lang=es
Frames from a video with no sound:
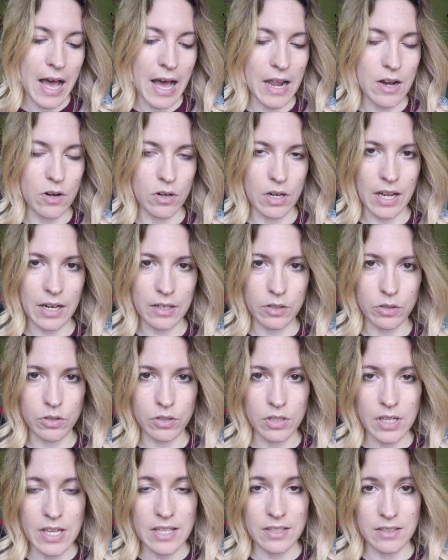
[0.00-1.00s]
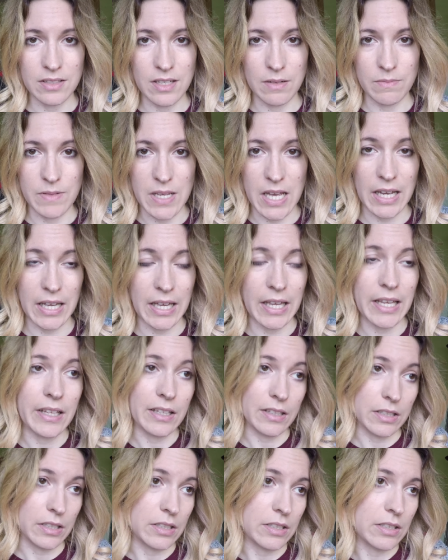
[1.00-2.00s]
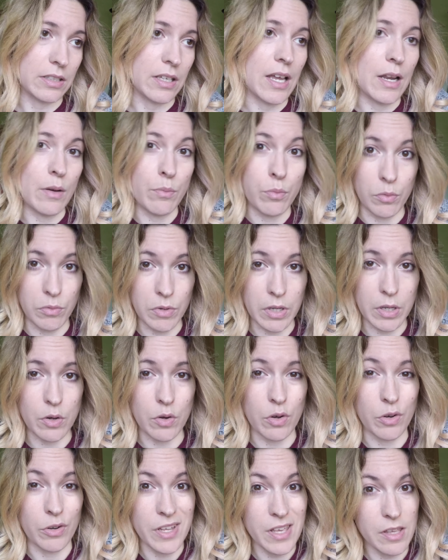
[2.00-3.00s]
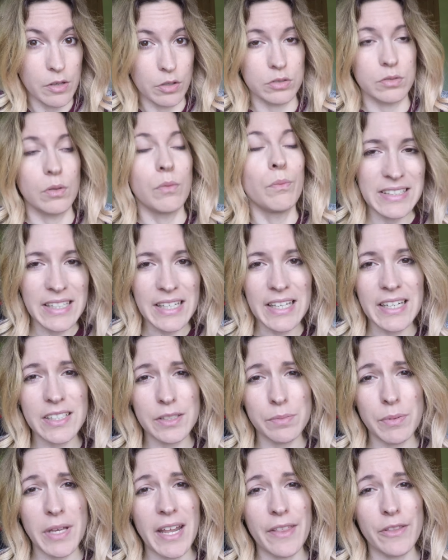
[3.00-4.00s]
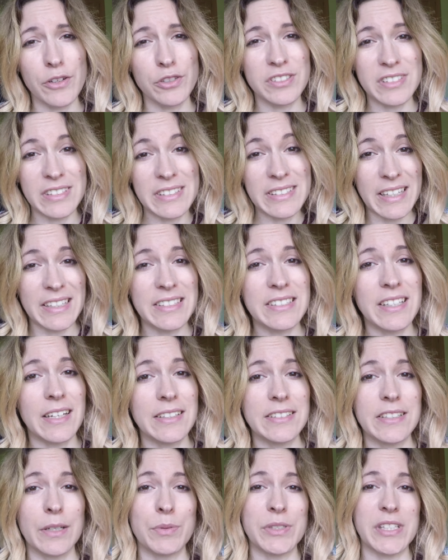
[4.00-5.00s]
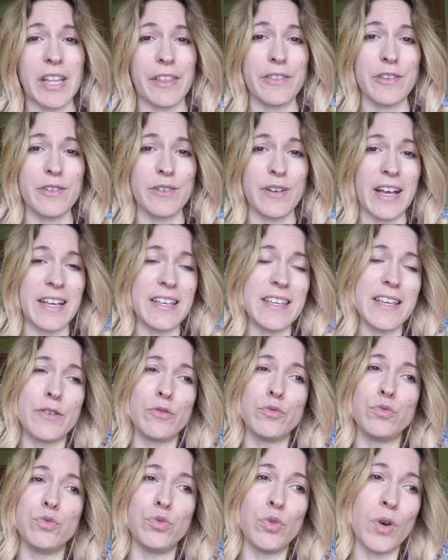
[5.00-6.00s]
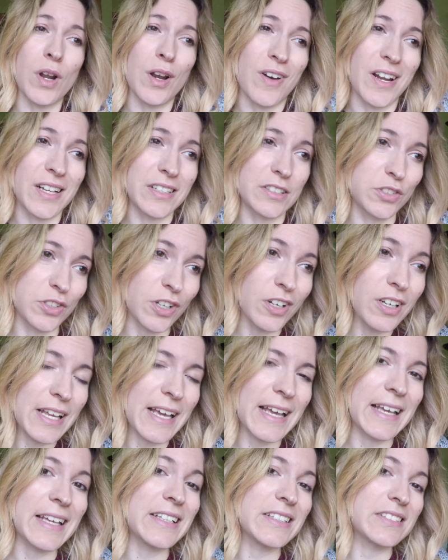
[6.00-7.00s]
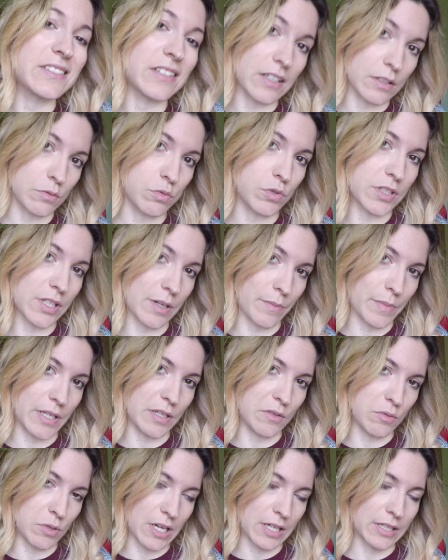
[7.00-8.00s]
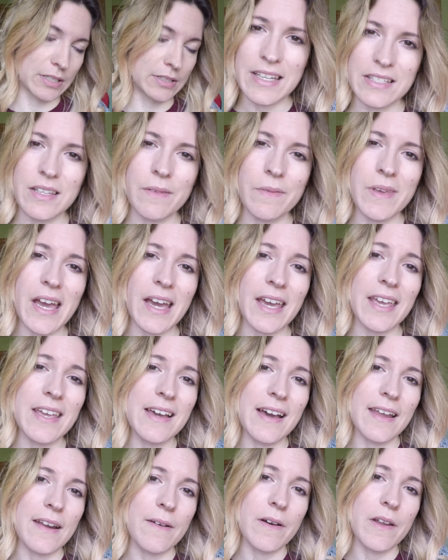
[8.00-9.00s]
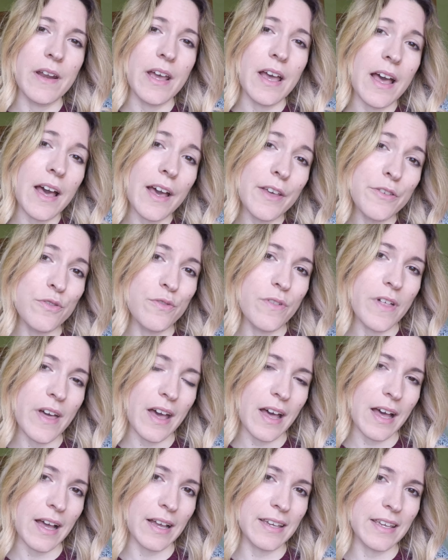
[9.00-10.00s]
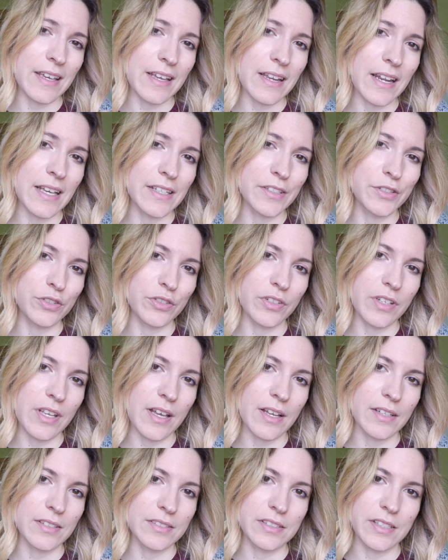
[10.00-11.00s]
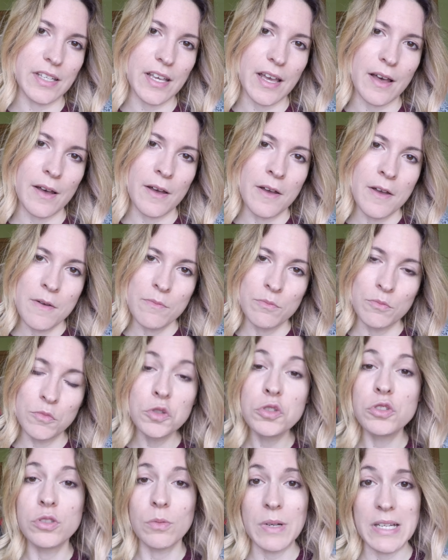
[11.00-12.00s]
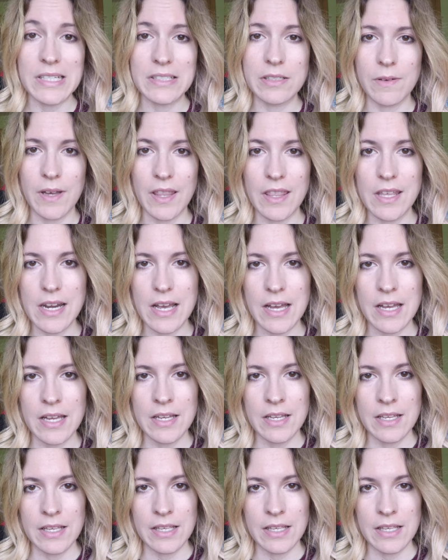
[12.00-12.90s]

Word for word: a lo largo del viaje y el público con ellos. Si queréis ver a dos titanes de la interpretación ahí en un duelo al sol, esta es vuestra película. Ese viaje en caravana ayuda a que la historia sea mucho más llevadera